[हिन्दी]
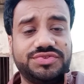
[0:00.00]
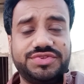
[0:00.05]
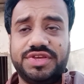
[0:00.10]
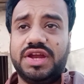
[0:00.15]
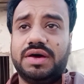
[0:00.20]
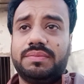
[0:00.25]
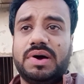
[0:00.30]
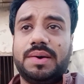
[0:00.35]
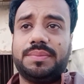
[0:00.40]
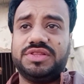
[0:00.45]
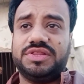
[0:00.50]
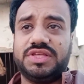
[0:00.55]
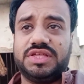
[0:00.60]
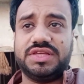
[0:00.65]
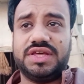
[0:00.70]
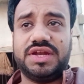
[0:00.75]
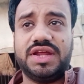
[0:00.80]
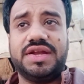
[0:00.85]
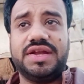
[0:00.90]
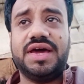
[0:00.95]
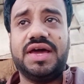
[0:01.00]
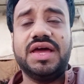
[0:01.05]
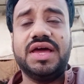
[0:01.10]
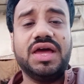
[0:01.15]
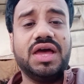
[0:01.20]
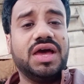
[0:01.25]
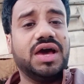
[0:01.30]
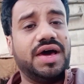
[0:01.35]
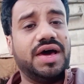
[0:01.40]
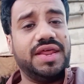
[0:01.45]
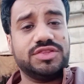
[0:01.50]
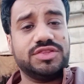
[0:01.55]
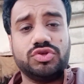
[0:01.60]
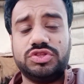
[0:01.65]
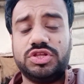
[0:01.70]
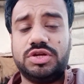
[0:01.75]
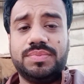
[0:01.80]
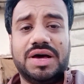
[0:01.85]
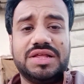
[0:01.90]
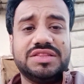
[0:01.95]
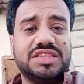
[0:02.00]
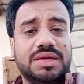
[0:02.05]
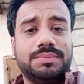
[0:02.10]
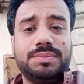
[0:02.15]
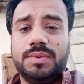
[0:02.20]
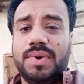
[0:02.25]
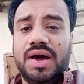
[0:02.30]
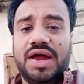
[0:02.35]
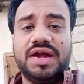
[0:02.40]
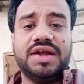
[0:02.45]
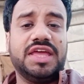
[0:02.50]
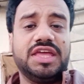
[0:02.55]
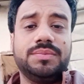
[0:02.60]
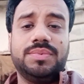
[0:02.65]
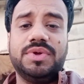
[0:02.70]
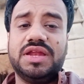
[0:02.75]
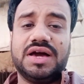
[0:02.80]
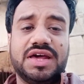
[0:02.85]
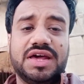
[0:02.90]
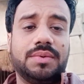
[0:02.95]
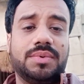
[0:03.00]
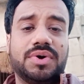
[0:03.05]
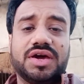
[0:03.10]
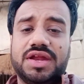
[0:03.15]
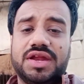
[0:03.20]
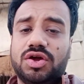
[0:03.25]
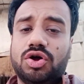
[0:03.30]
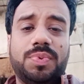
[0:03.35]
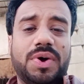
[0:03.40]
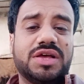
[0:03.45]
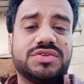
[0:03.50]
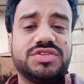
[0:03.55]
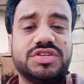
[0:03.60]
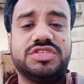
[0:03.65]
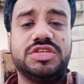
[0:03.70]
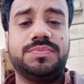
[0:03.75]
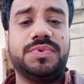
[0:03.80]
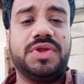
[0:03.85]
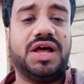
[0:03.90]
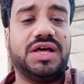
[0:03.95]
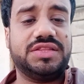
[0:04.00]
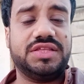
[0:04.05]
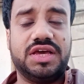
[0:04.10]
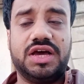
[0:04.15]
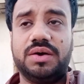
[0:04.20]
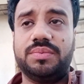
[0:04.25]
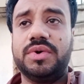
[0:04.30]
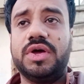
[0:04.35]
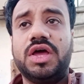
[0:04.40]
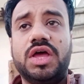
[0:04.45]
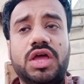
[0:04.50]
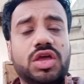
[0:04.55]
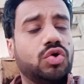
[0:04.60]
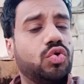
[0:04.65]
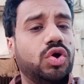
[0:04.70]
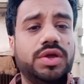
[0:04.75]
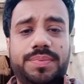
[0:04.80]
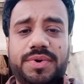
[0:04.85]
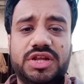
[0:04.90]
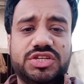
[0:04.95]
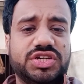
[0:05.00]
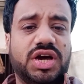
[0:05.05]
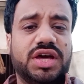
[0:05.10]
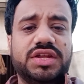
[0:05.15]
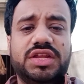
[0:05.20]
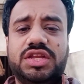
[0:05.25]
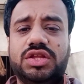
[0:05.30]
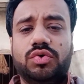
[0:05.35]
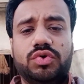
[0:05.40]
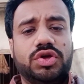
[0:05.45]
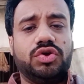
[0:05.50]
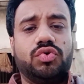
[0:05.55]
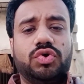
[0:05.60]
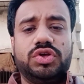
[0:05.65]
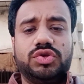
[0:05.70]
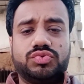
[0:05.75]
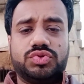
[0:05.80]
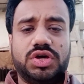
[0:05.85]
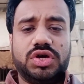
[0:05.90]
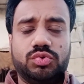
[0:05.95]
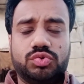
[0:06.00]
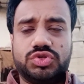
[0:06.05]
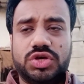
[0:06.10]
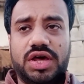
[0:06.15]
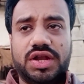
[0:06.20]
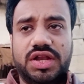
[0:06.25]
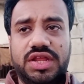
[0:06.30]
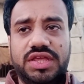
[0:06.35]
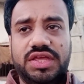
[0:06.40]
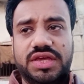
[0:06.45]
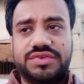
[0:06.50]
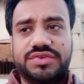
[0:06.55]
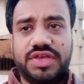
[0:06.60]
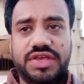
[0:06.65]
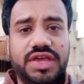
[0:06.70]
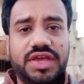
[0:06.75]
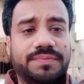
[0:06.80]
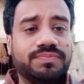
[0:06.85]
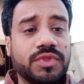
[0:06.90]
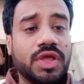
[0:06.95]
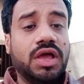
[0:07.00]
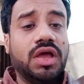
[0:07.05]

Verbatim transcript: सिरप आपने देते रहना है हर एक दो दिन बाद दें बीमार नहीं भी लग रहा बकरे को पाँच सी पिला दें आप कोई परेशानी नहीं होगी कोई उसका नुकसान नहीं है सही है